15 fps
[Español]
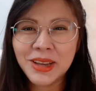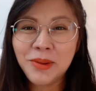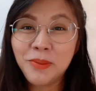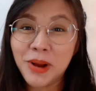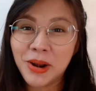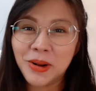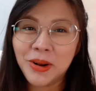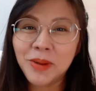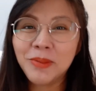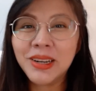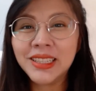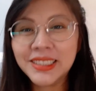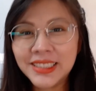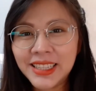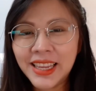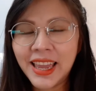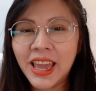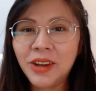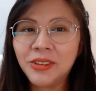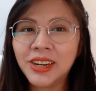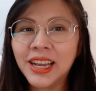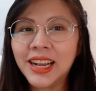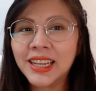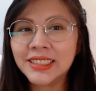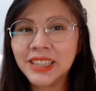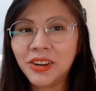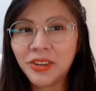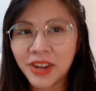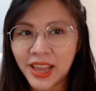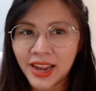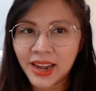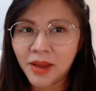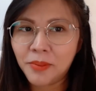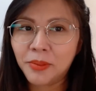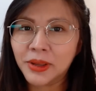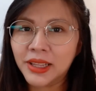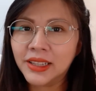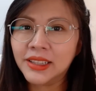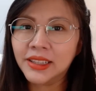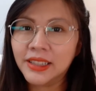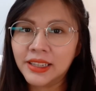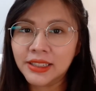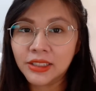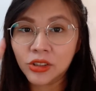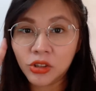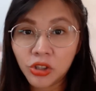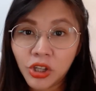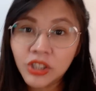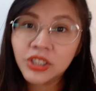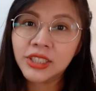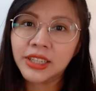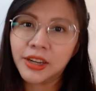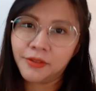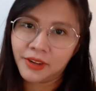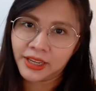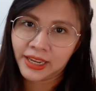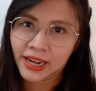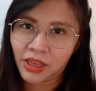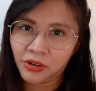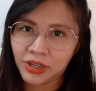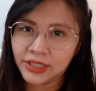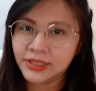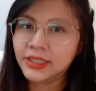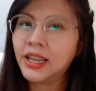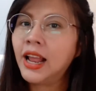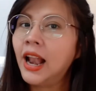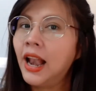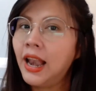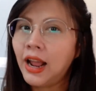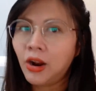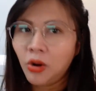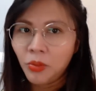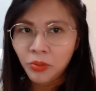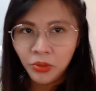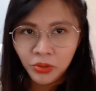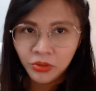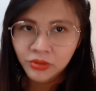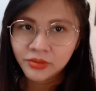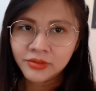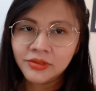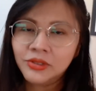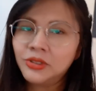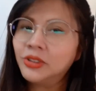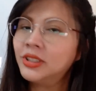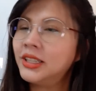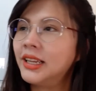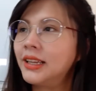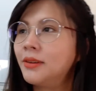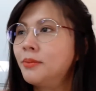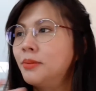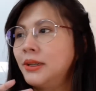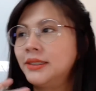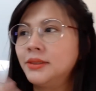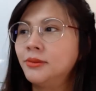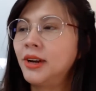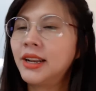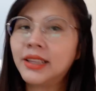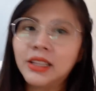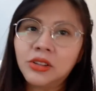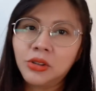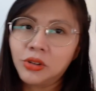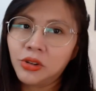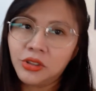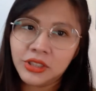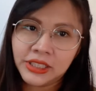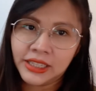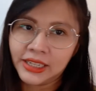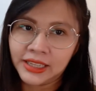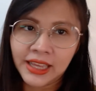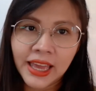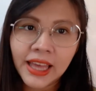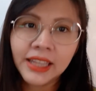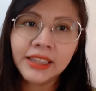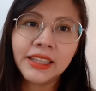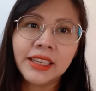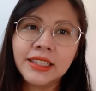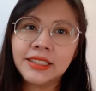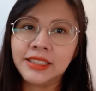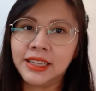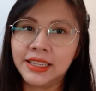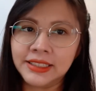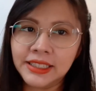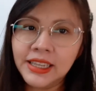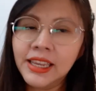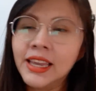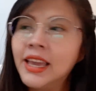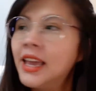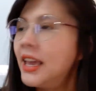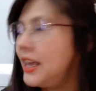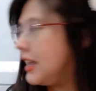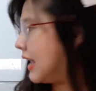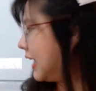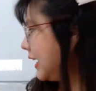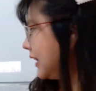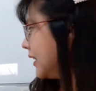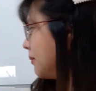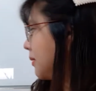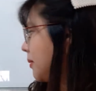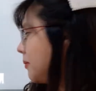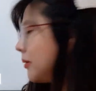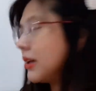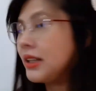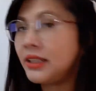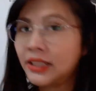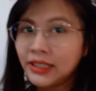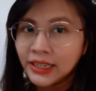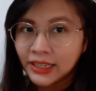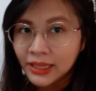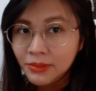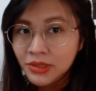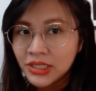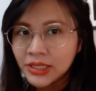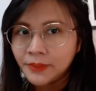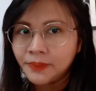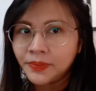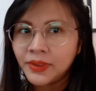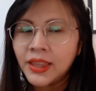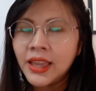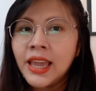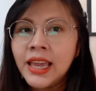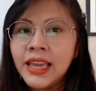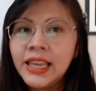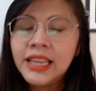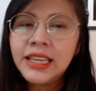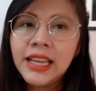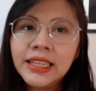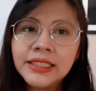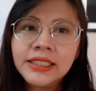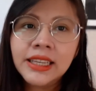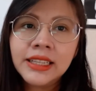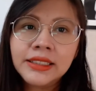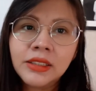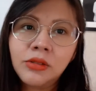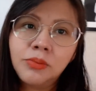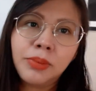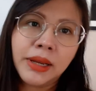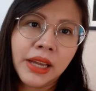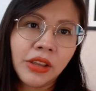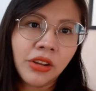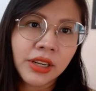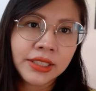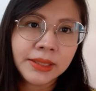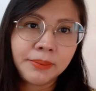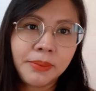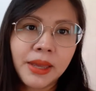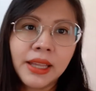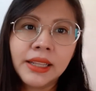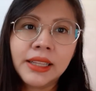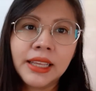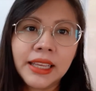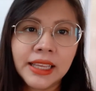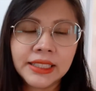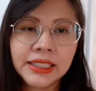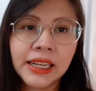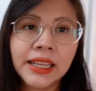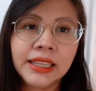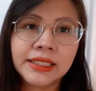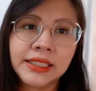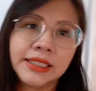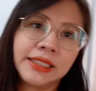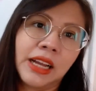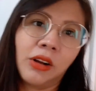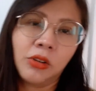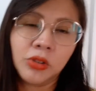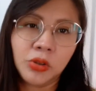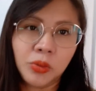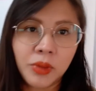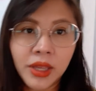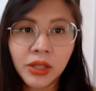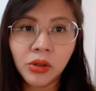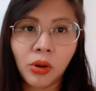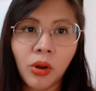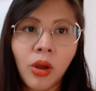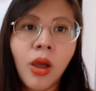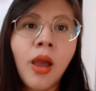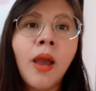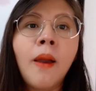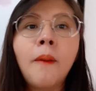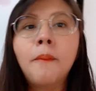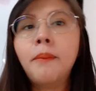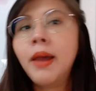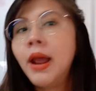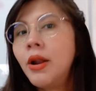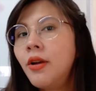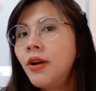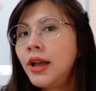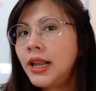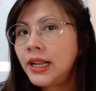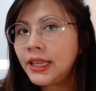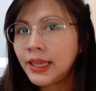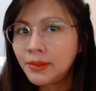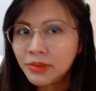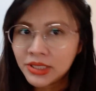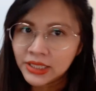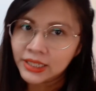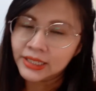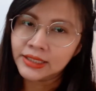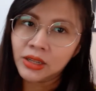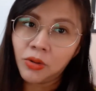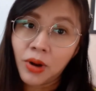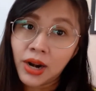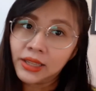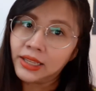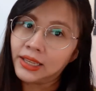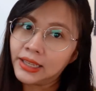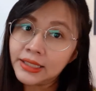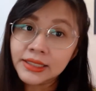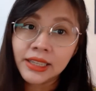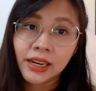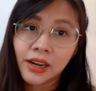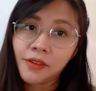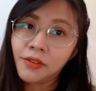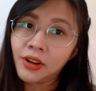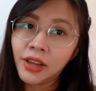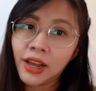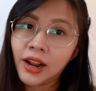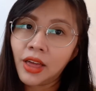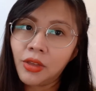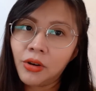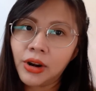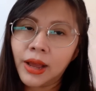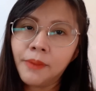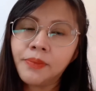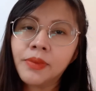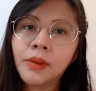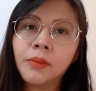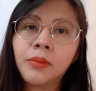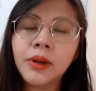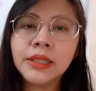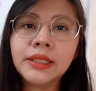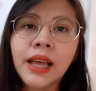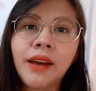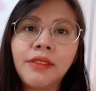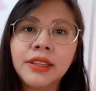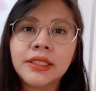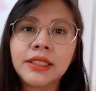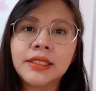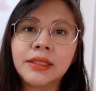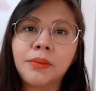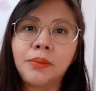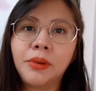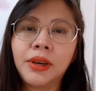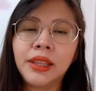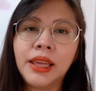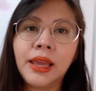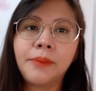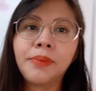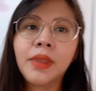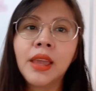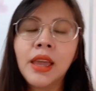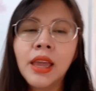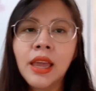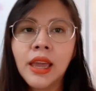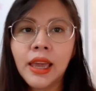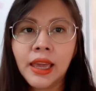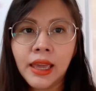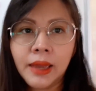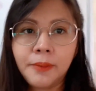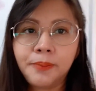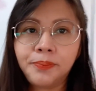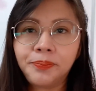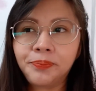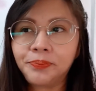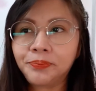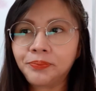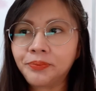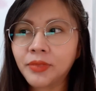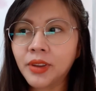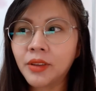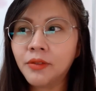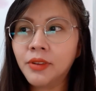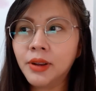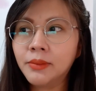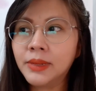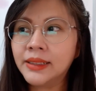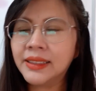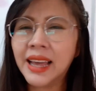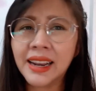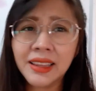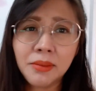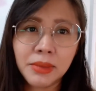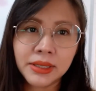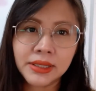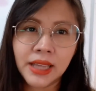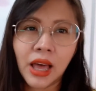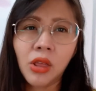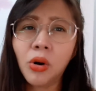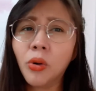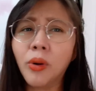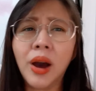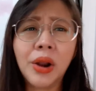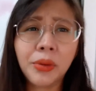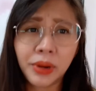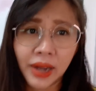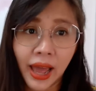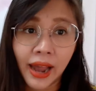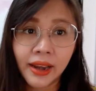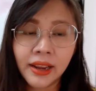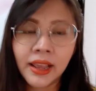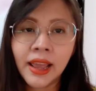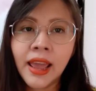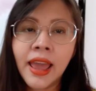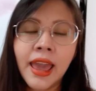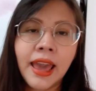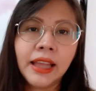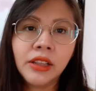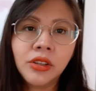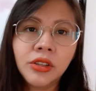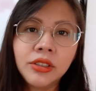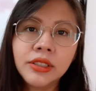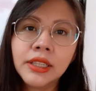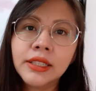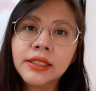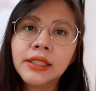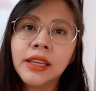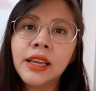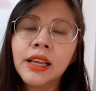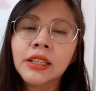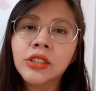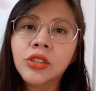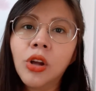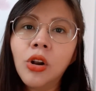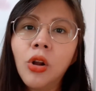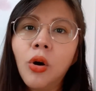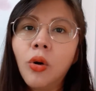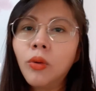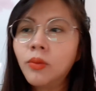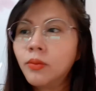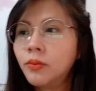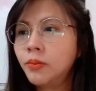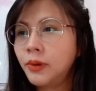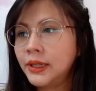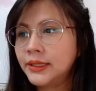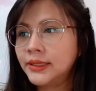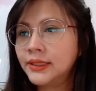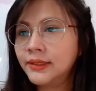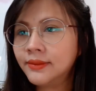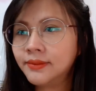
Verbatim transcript: Bueno, como les dije, en una casa coreana pueden tener dos refrigeradoras. La común, donde pues guardan todos los ingredientes y así. Y aquí también pueden tener kimchi. Y este es un pequeño recipiente que es el que se está consumiendo. Pero el kimchi que se guarda en esta refrigeradora, pues a veces se puede em, fermentar demasiado o arruinar. Entonces, solo pues